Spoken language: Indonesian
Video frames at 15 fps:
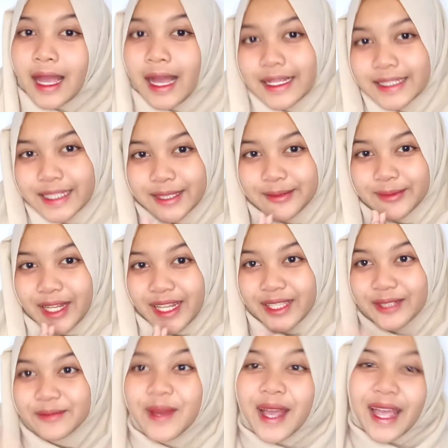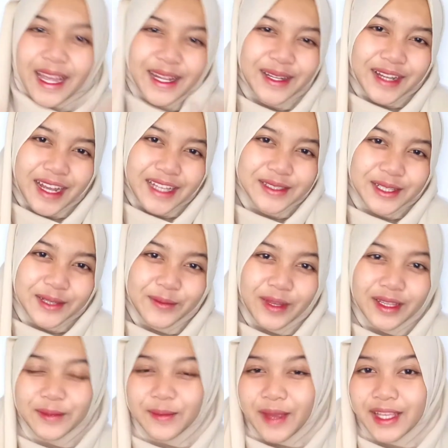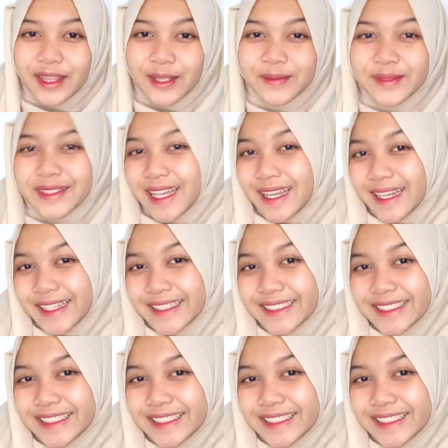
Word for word: Assalamualaikum Hello guys, welcome back to my youtube channel